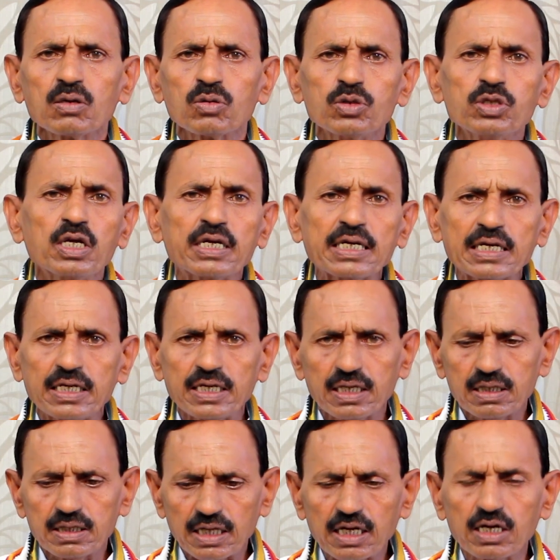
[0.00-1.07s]
కొందరికి
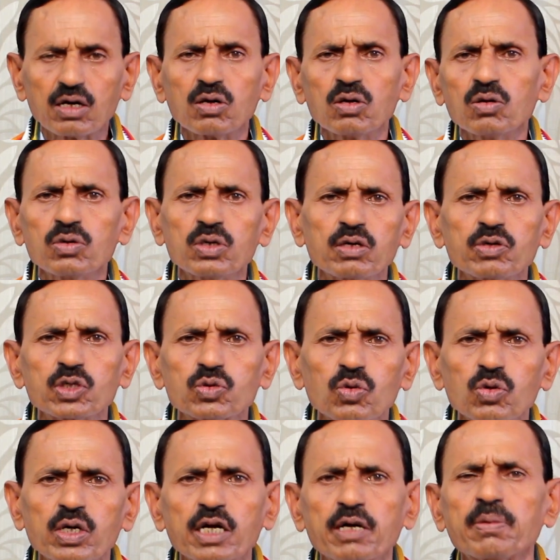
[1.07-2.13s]
దగ్గరలో ఉన్న
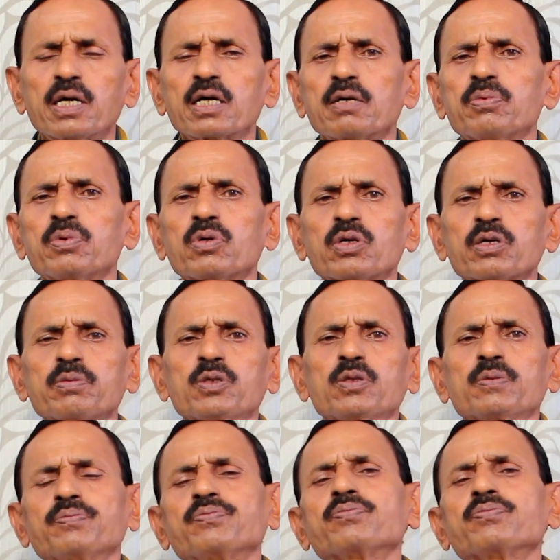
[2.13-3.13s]
వస్తువులు కనబడకపోవడము